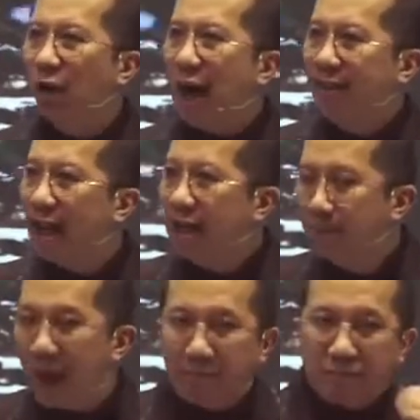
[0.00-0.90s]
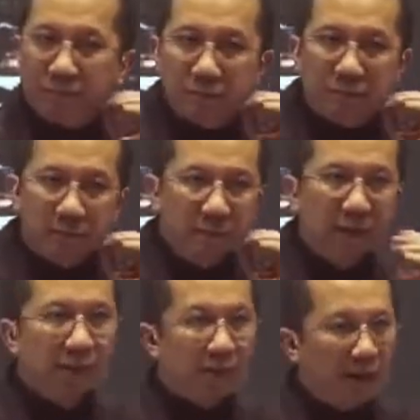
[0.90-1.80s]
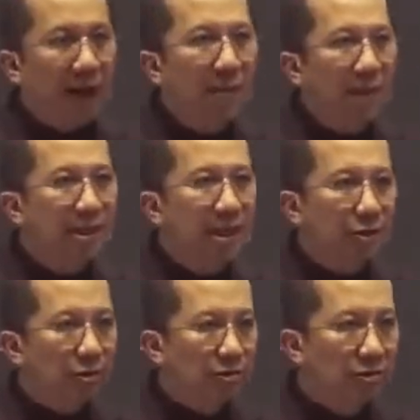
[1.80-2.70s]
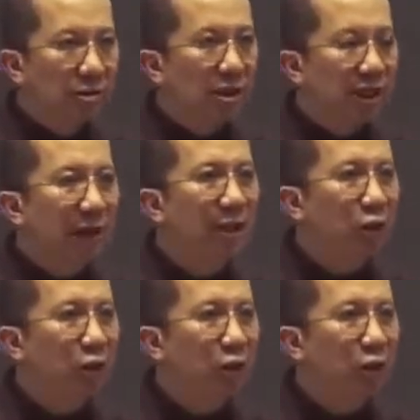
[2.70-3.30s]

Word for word: keajaiban? Nama Yesus Nama